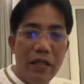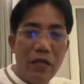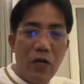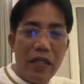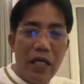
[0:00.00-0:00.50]

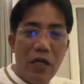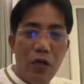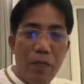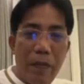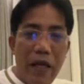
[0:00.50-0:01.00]

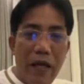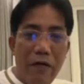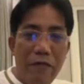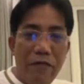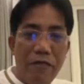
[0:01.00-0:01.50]

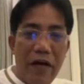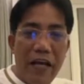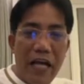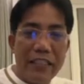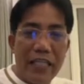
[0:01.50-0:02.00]
Guadalupe
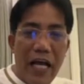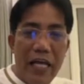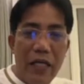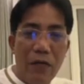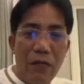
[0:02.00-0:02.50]

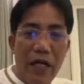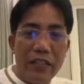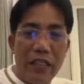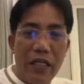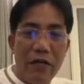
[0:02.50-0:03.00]
Banaksay
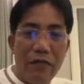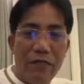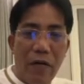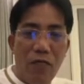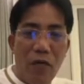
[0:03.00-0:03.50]
watching
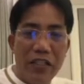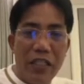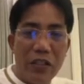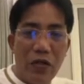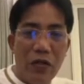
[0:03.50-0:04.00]
from
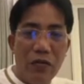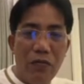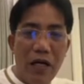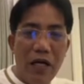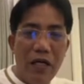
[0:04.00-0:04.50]

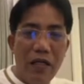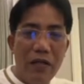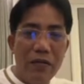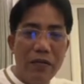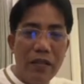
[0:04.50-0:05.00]
Washington.
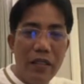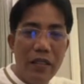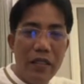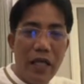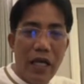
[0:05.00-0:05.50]
Wow.
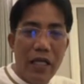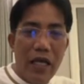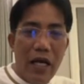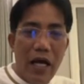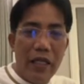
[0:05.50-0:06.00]

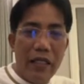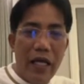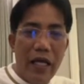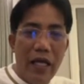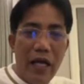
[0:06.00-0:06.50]
Harry
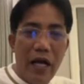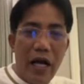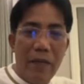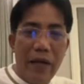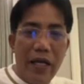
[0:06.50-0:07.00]
Heralde,
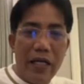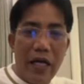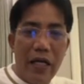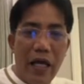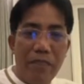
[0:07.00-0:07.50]

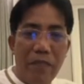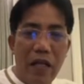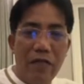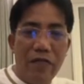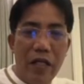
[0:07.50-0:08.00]
American and
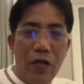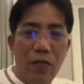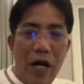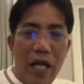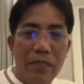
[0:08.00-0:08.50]
Filipino
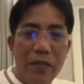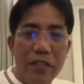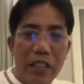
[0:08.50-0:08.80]
wife,